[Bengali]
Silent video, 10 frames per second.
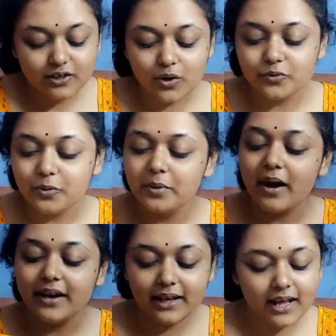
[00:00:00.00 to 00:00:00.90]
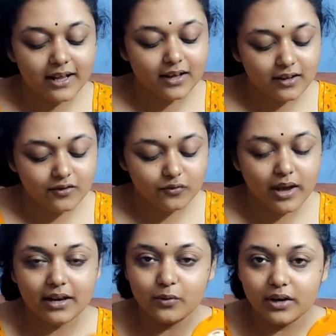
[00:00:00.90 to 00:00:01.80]
সবসময় বাইরে গেলে কিছু
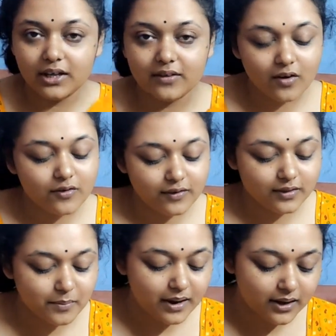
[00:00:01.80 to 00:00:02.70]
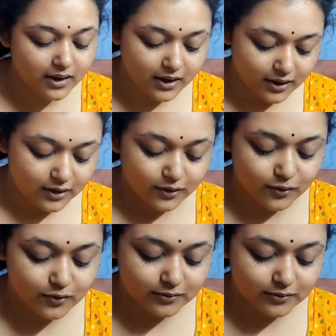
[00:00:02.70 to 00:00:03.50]
ক্যারি করে নিয়ে যাওয়া যেতে পারে তো